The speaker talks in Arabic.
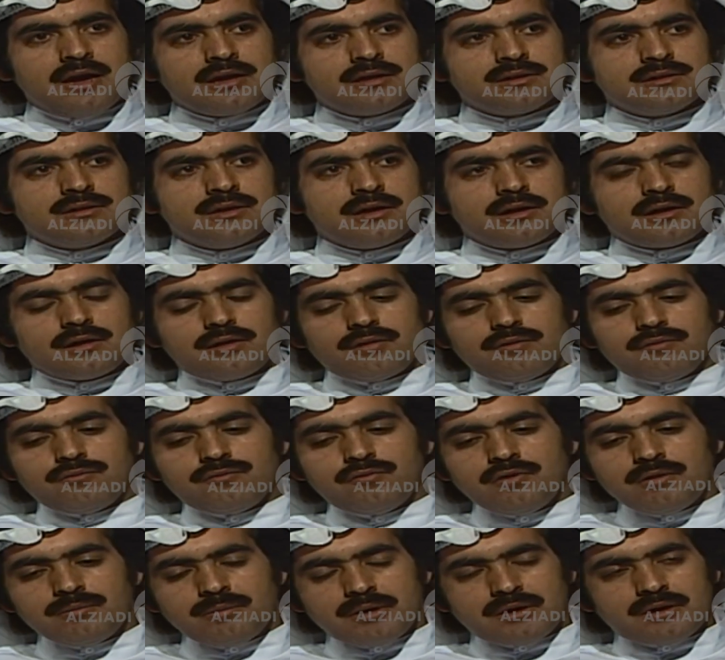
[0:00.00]
اكثر
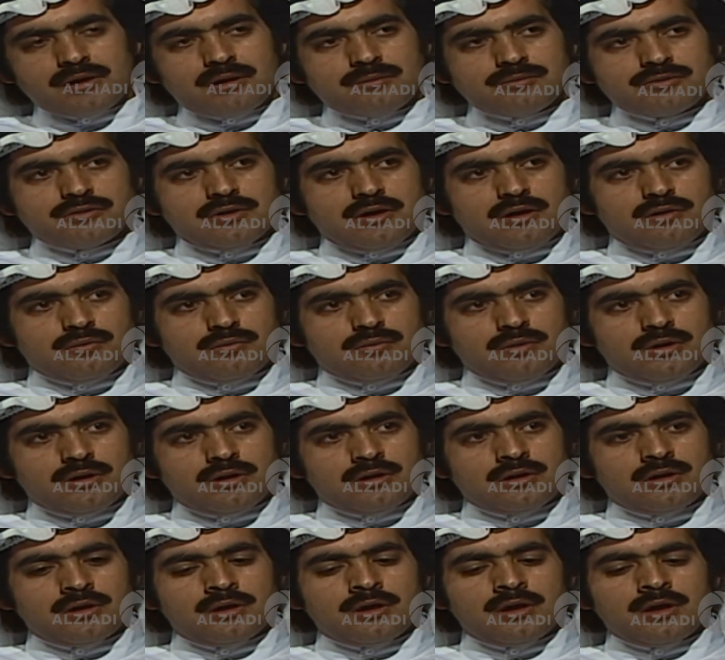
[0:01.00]
في البرنامج
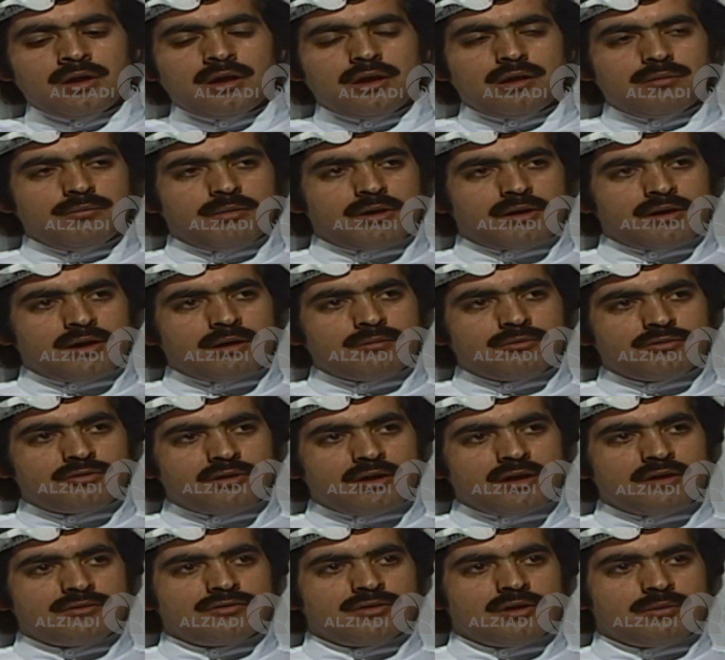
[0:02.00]
الاول البرنامج
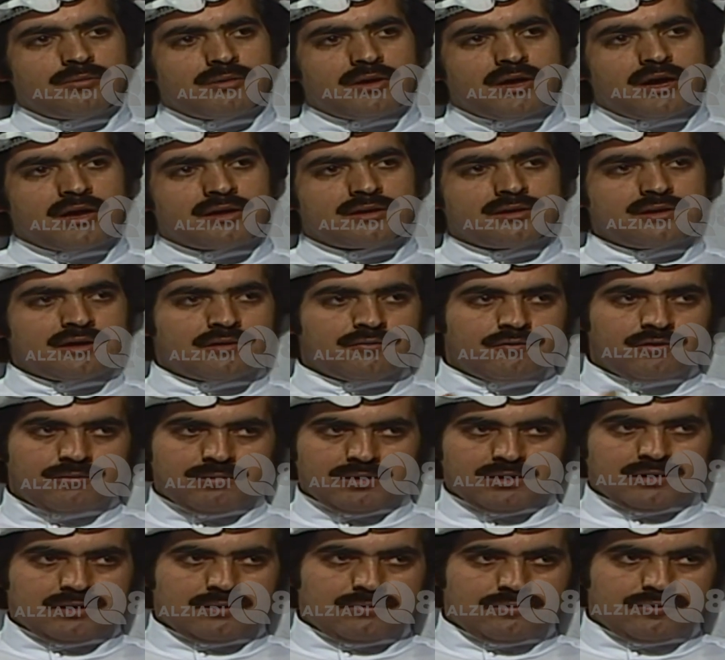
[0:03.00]
الاجنبي اكثر في
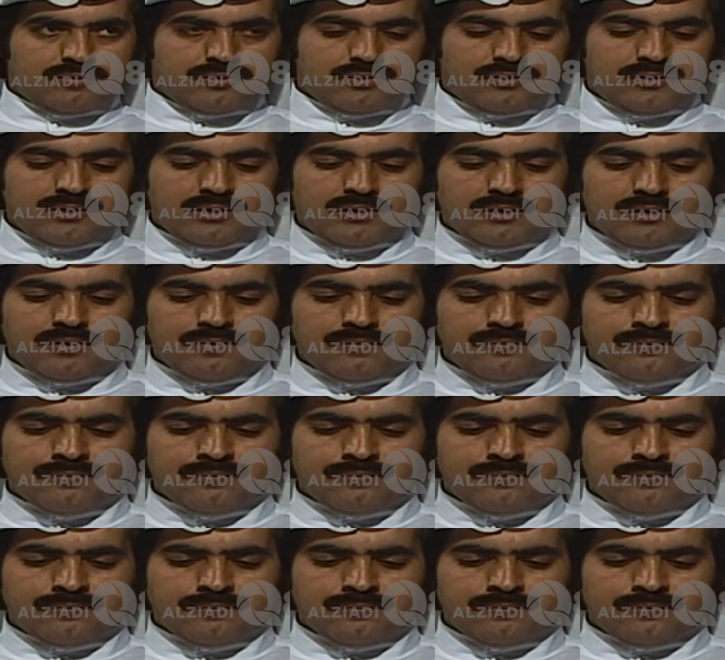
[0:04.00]
البرنامج الثاني